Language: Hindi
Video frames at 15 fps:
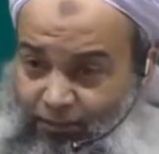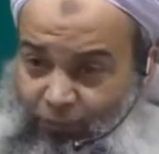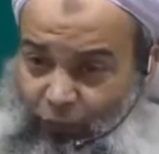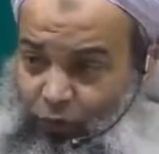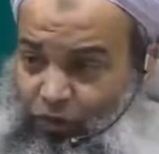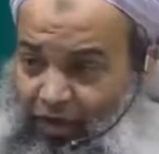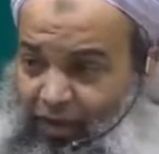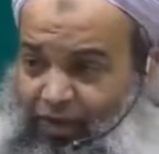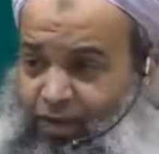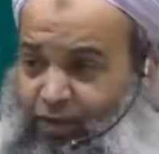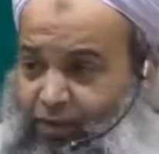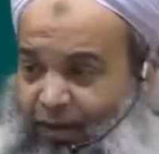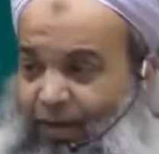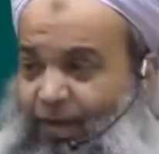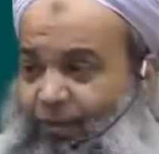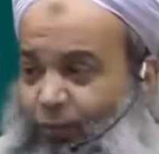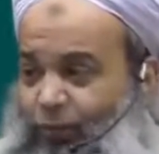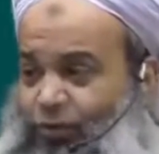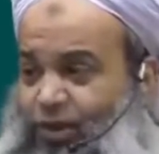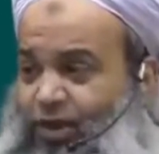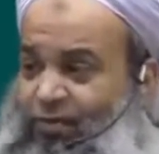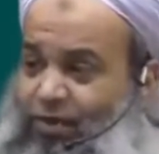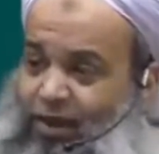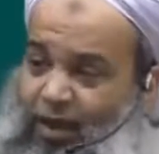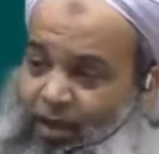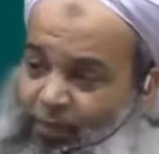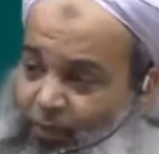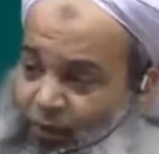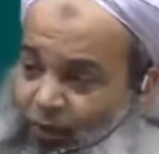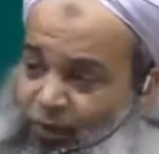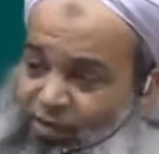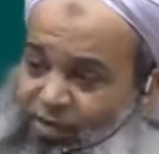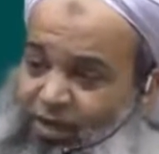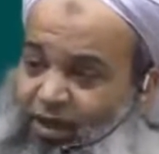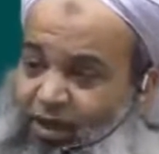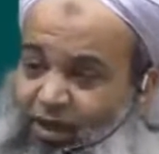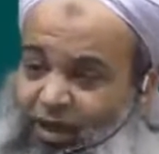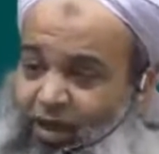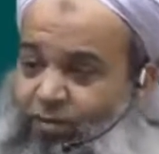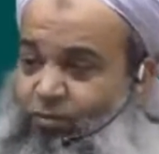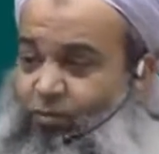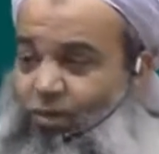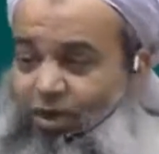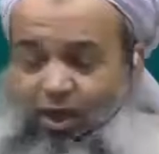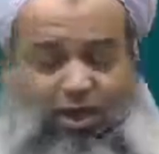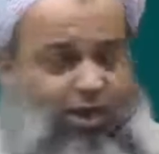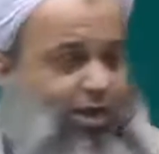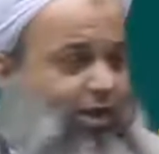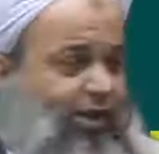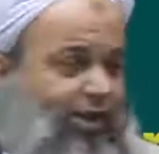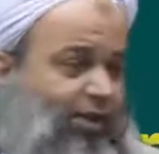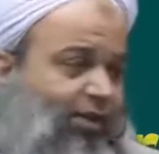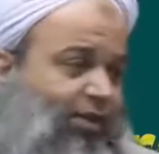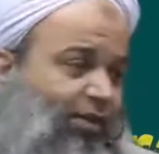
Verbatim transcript: दो चार दिन पहले पूछ रहे हैं भाई आपने उस दिन आने आपको क्या खिलाएं